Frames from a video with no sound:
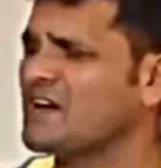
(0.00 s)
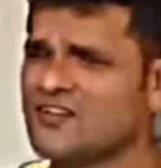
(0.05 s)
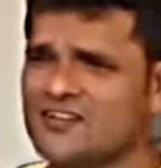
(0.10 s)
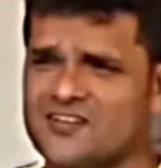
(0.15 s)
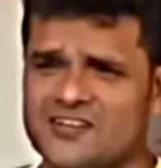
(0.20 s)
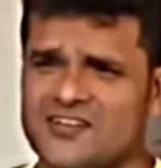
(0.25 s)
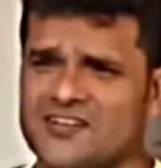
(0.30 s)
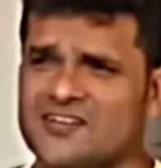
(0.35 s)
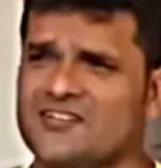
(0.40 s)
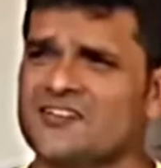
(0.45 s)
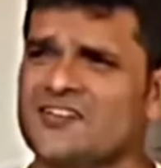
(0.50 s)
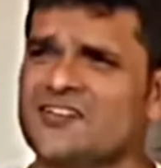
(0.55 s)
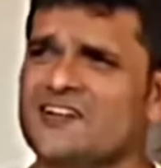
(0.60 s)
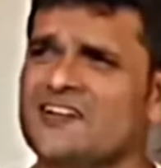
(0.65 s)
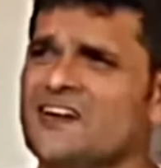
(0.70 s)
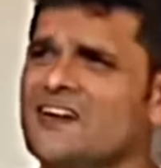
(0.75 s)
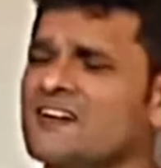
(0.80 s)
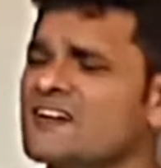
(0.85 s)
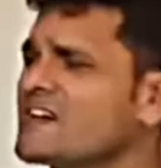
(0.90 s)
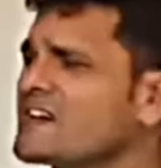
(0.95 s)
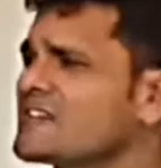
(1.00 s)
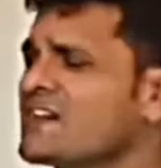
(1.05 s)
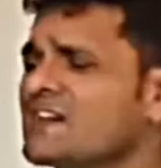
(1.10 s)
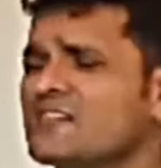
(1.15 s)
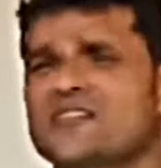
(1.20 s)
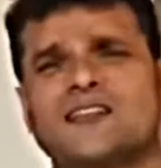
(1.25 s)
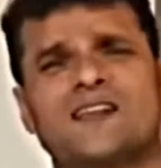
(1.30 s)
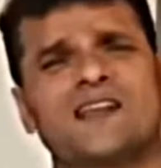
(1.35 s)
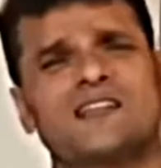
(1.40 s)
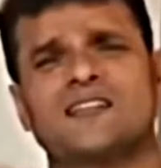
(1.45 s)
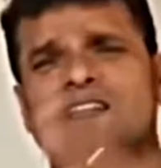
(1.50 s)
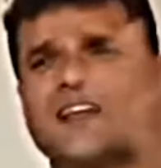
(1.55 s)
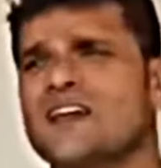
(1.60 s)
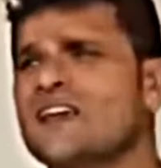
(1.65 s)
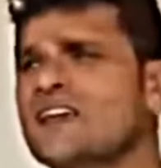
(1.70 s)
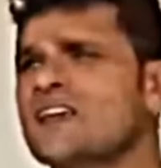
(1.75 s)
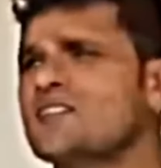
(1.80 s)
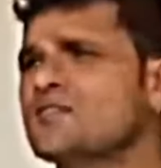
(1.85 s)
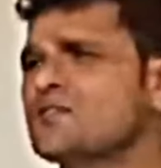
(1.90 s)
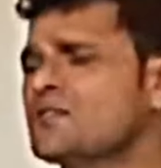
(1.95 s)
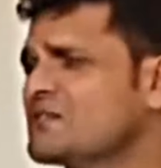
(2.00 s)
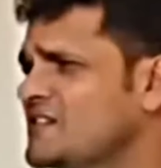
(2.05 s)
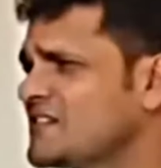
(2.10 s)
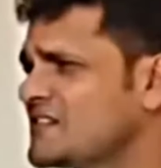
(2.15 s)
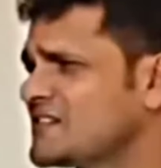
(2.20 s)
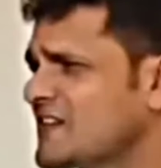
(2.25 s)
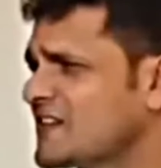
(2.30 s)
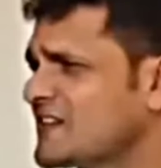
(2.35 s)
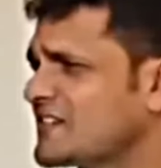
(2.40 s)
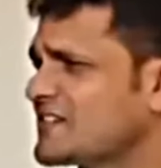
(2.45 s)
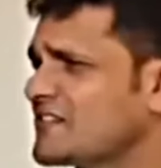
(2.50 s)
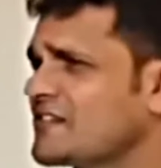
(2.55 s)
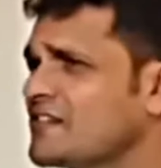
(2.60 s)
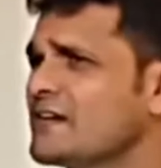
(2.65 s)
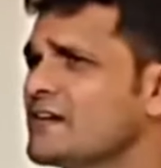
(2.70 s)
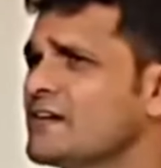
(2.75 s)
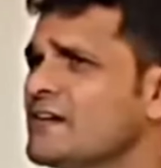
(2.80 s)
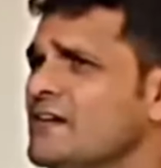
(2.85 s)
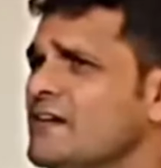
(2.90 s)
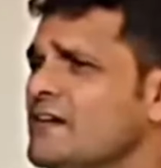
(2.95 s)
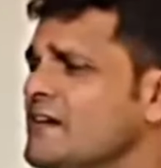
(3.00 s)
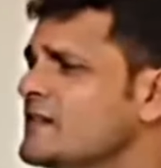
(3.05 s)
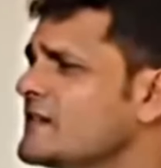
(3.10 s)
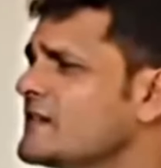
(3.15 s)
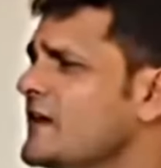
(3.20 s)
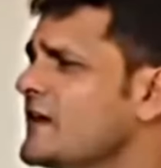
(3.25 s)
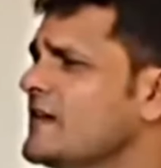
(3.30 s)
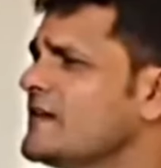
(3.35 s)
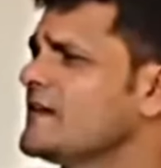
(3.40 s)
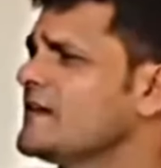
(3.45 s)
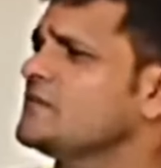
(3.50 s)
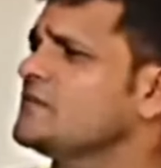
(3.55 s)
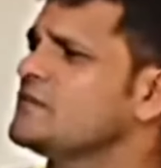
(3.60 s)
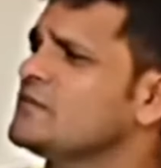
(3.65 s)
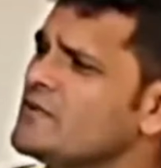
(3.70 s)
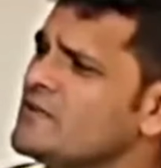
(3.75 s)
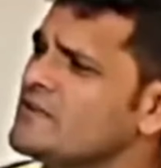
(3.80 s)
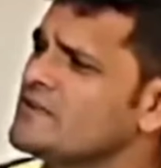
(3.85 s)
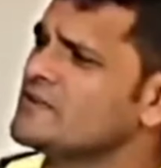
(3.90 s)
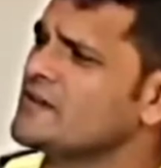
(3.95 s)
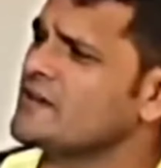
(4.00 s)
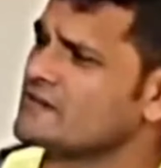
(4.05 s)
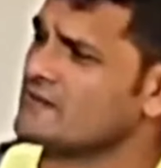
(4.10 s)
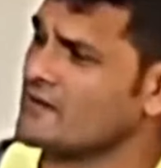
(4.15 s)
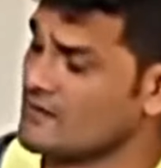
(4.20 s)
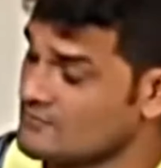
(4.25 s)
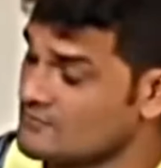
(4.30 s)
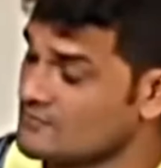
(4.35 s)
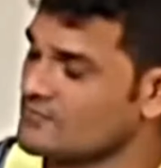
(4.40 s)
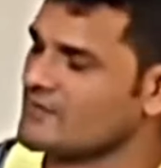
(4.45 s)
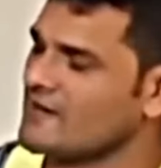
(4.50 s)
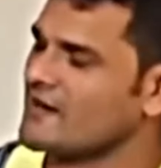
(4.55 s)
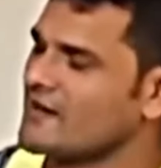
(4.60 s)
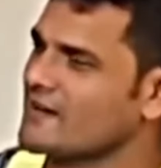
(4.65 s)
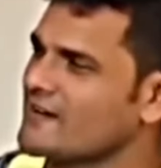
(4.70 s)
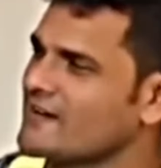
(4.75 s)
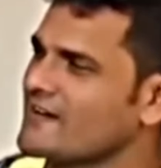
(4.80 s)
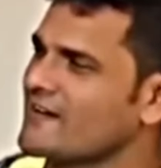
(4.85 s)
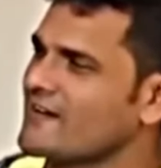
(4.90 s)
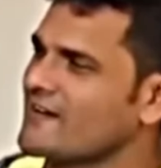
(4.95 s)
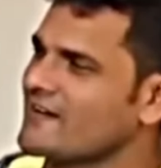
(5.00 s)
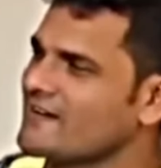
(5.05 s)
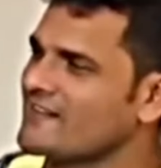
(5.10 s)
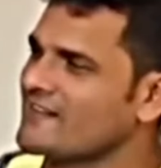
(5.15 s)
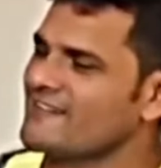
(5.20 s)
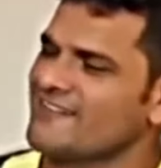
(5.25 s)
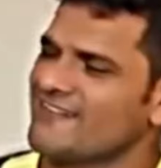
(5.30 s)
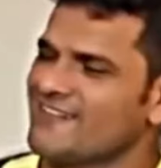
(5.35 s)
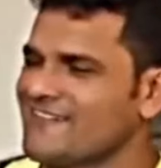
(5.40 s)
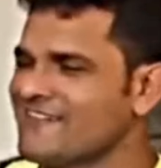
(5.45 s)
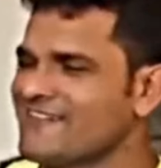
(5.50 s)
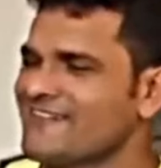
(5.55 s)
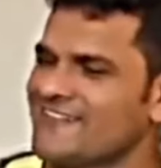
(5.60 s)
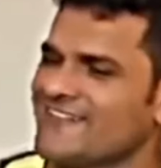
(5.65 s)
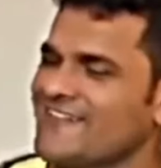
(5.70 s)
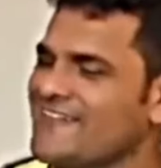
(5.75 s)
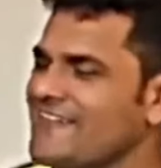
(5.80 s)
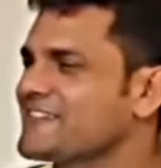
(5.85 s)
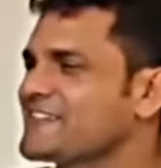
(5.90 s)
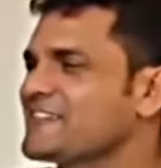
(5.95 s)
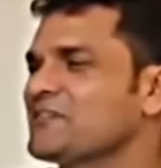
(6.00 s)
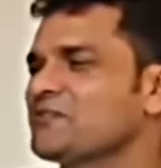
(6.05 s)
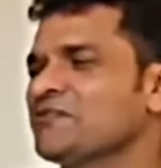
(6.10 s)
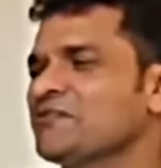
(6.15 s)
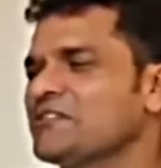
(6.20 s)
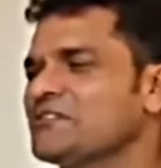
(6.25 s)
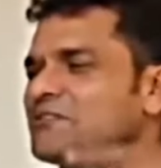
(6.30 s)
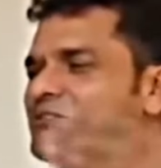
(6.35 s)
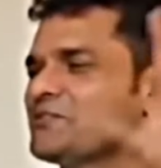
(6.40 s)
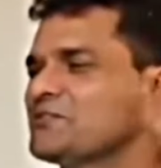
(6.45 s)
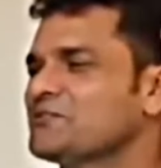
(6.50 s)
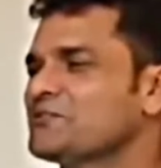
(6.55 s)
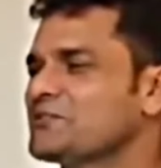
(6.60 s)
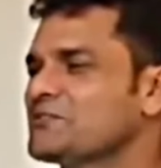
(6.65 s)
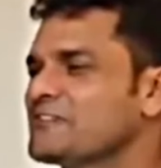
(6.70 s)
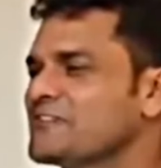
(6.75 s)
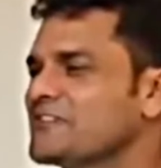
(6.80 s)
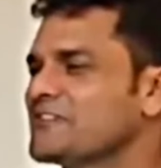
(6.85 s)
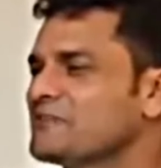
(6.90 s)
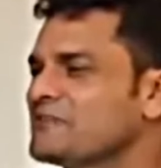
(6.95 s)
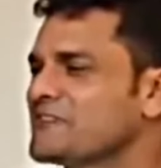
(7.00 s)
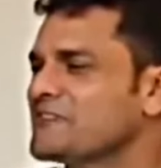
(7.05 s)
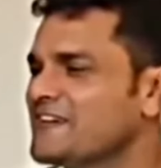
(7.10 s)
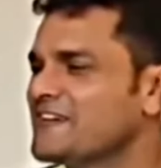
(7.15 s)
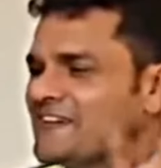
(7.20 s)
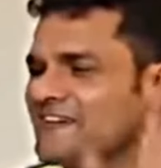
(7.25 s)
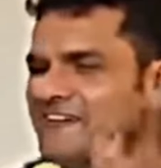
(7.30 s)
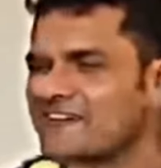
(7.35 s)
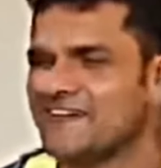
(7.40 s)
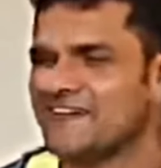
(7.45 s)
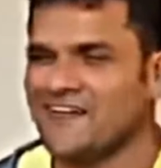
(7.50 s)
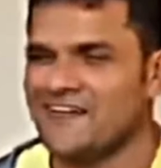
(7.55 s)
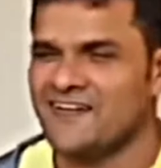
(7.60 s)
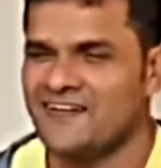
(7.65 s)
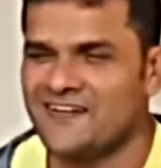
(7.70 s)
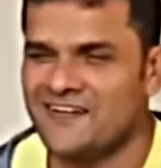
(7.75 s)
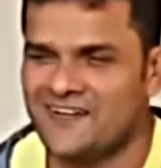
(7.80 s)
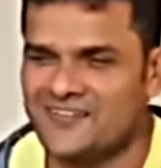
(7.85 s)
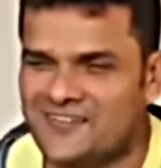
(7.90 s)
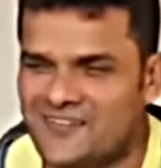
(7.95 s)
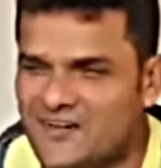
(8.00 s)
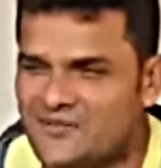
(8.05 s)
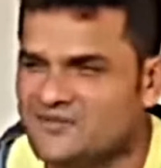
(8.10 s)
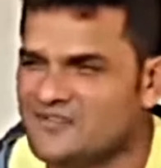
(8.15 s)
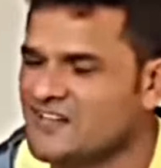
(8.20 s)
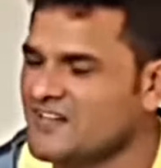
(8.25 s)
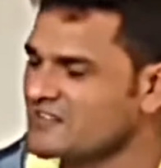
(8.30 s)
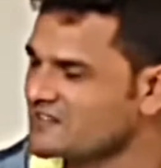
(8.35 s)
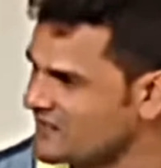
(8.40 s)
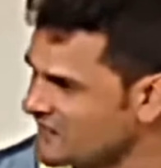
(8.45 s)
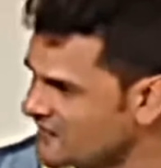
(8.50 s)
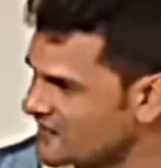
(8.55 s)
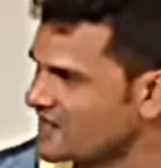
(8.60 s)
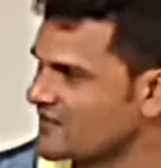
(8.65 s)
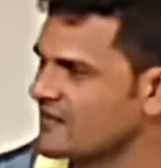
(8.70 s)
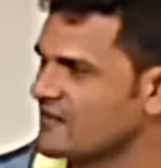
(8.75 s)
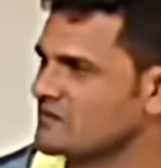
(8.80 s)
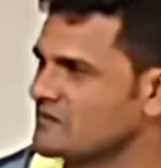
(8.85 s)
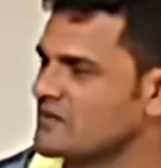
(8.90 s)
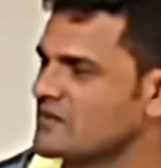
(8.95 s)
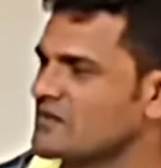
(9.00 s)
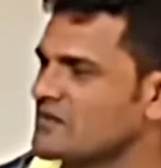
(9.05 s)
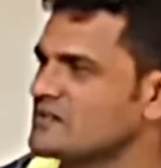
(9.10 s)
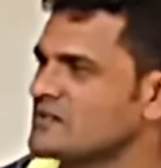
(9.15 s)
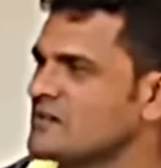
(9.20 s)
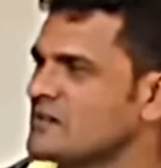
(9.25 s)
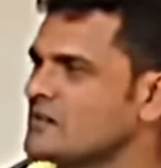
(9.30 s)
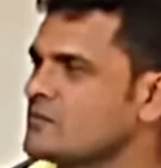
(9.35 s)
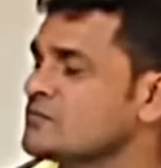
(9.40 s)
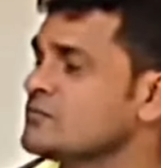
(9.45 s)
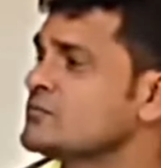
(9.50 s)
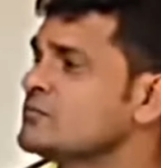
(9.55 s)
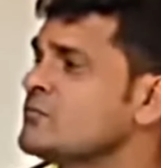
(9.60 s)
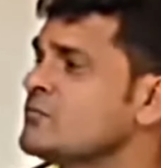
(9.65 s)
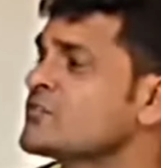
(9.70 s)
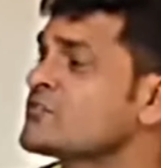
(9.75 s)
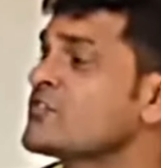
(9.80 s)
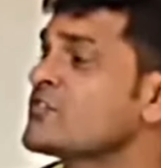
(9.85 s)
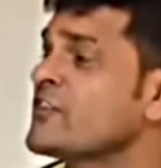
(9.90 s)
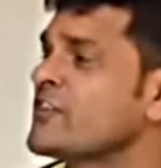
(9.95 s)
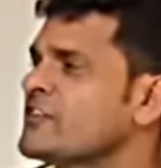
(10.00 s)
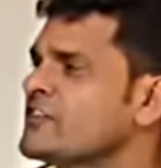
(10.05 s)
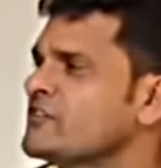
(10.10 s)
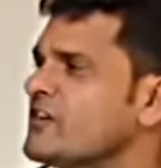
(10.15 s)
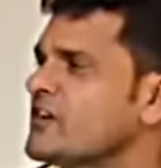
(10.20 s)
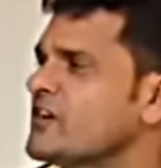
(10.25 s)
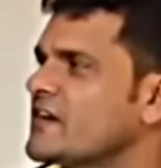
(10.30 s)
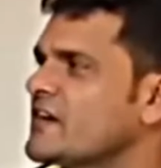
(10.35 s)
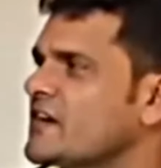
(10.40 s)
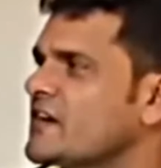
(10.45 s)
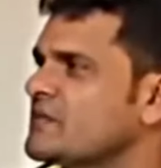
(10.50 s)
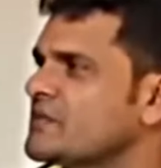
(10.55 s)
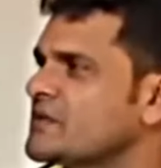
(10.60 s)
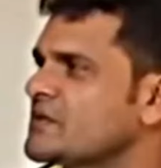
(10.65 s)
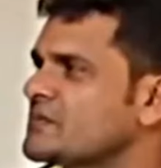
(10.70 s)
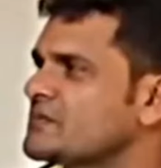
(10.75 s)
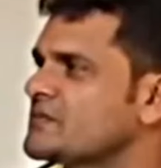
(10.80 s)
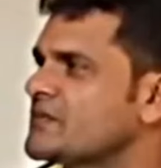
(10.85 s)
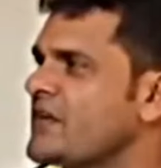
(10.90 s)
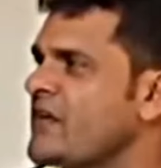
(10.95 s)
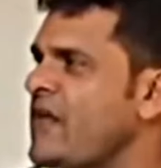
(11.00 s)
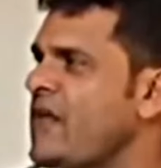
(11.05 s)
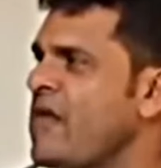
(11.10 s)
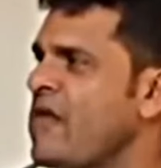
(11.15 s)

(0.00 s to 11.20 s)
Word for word: हाथी हाथी लड़का ट्रैक्टर से कितना खेत जोत देता ना सर ताई हम वही ट्रैक्टर छोटा लड़का खेत हम दोनों जोत दे हाँ तो हम ट्रैक्टर के ड्राइवर है ना वो मर्सडीज वाला ड्राइवर हमें